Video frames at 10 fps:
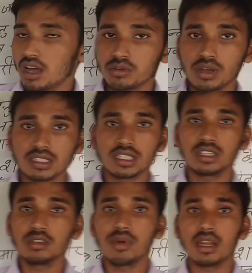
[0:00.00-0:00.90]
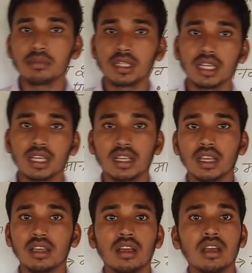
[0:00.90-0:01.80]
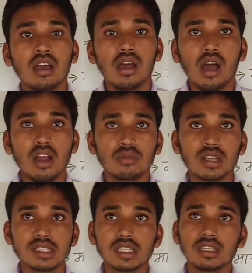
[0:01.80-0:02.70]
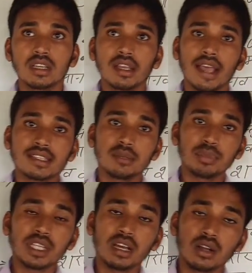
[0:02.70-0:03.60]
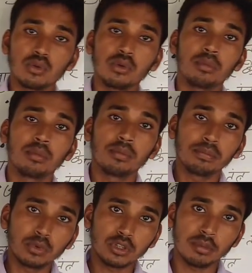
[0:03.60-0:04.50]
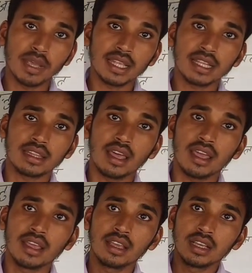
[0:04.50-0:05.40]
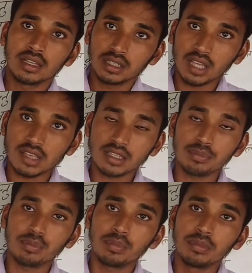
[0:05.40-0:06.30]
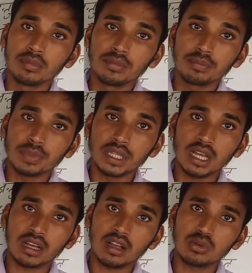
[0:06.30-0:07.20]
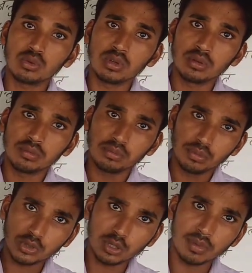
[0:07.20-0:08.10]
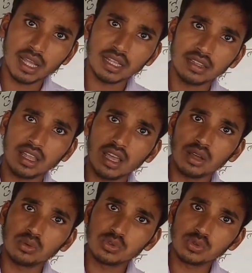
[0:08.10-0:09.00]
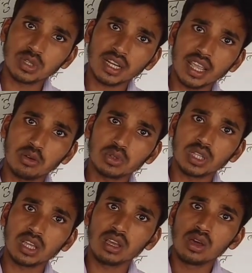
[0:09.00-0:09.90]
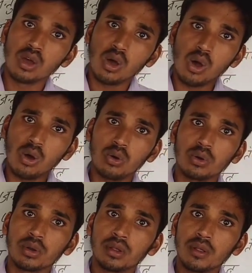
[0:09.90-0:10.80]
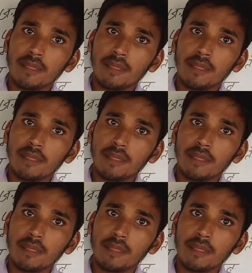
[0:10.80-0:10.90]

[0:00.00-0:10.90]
अनुवांशिकी के बारे में देखेंगे अनुवांशिक कैसे पिता का गुण पुत्र में आ जाता है कैसे पिता का गुण पुत्र में आ जाता है गुणसूत्र क्या होते हैं और